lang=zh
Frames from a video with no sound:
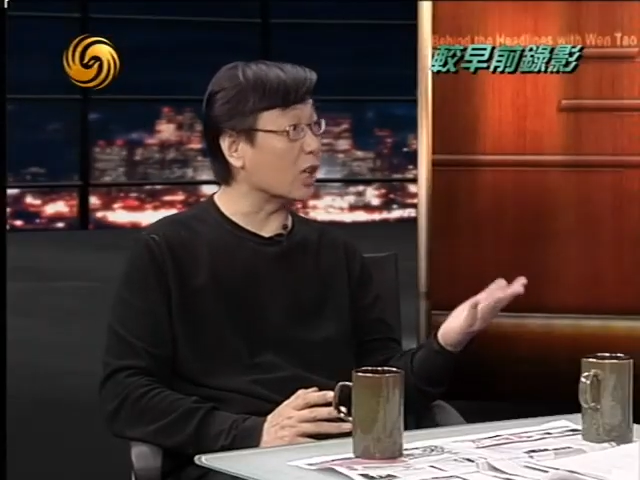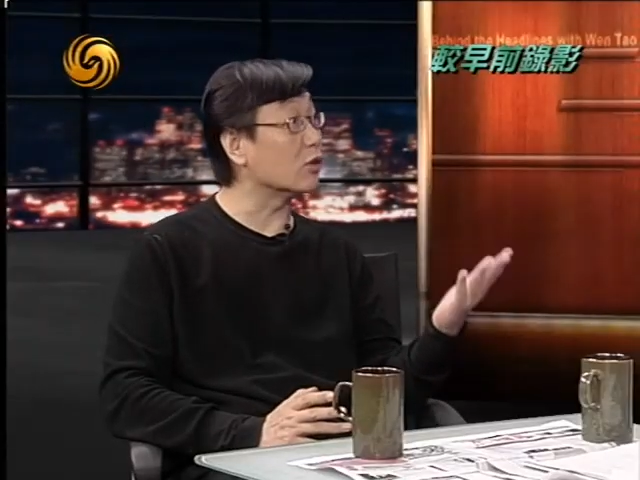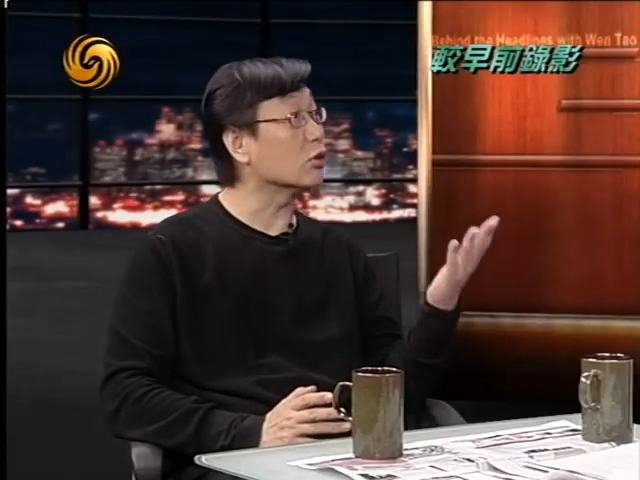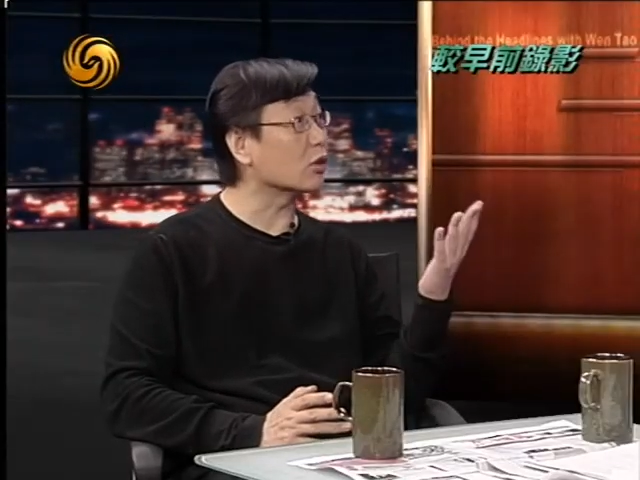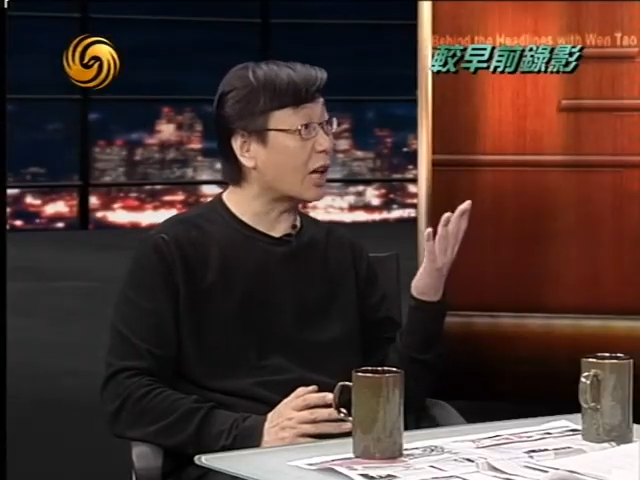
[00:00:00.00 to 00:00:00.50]
也
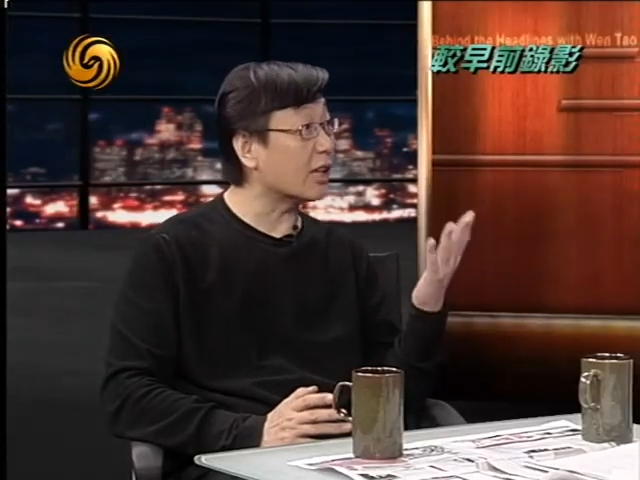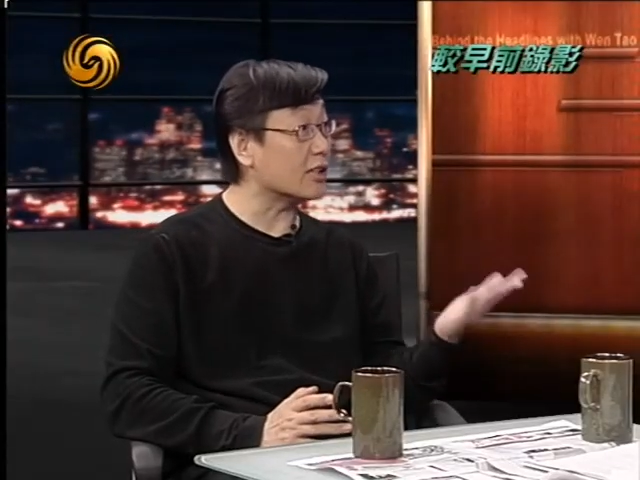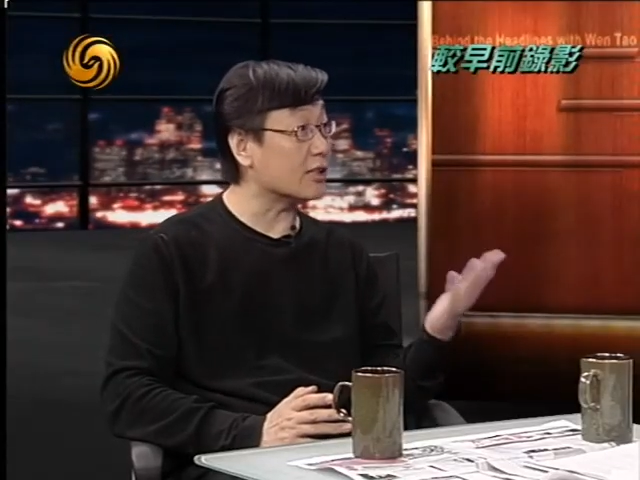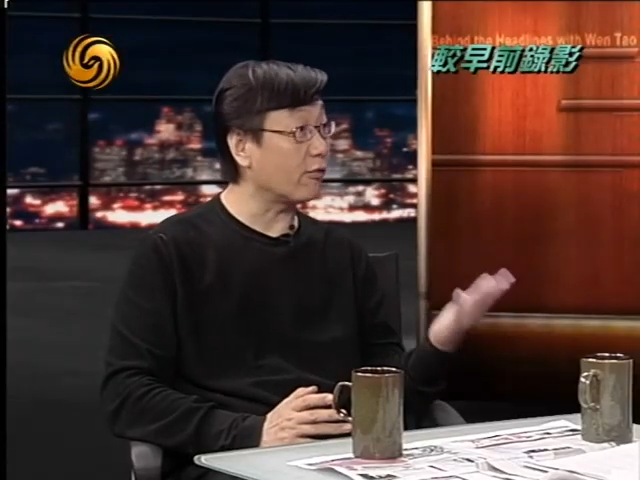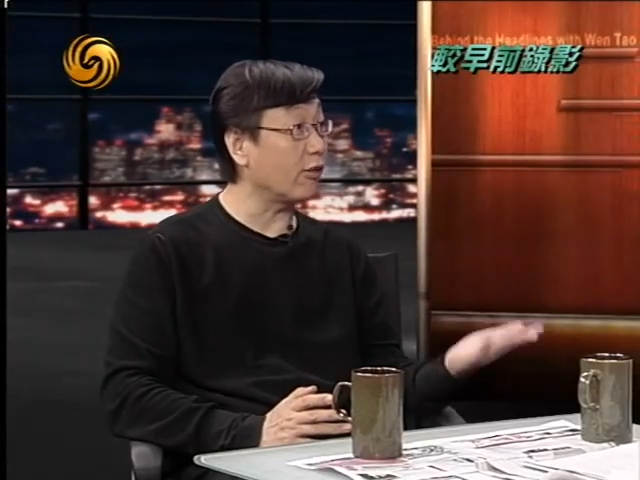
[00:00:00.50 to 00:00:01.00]
就是说他也
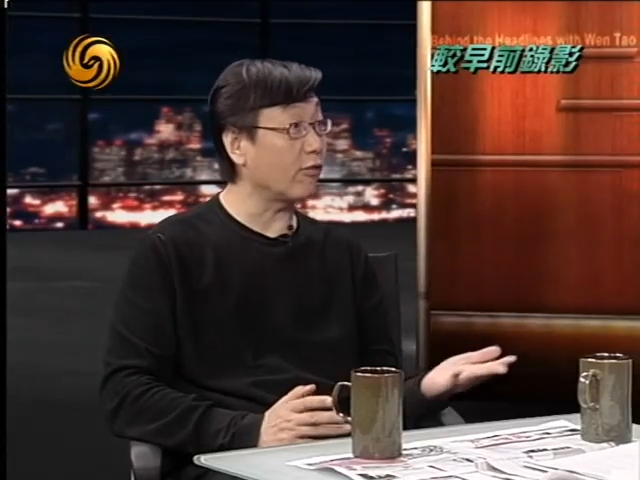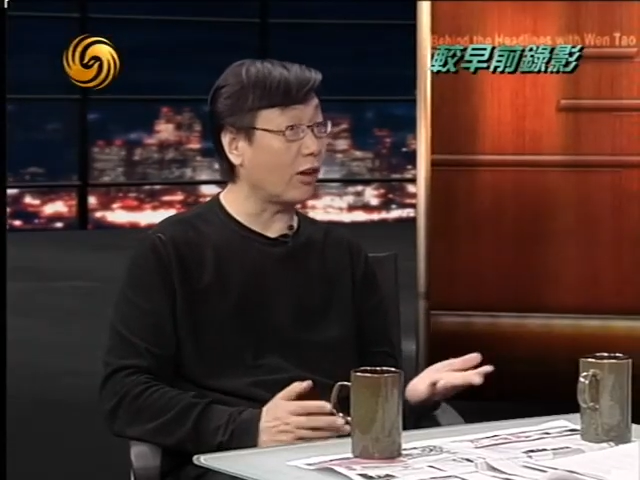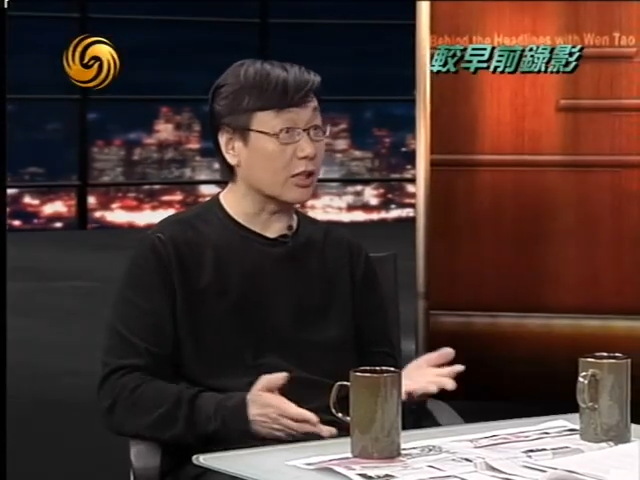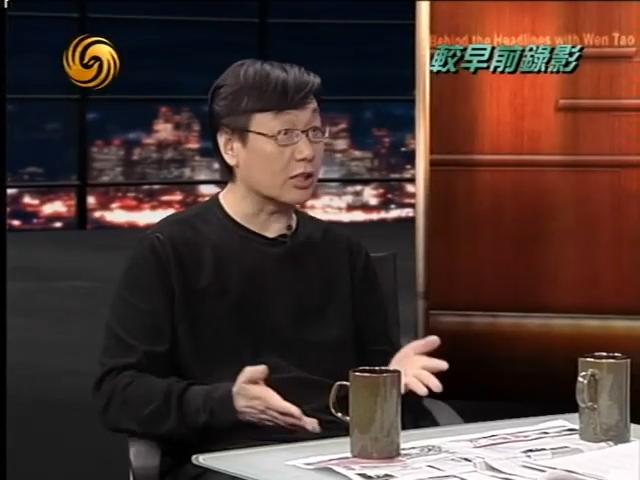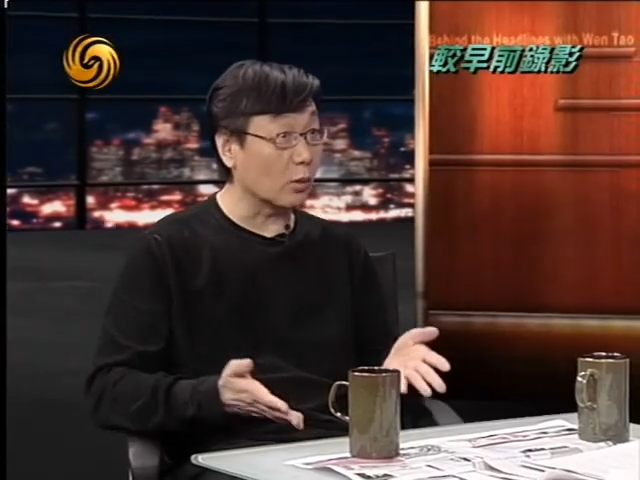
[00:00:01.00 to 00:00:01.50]
是在非法的情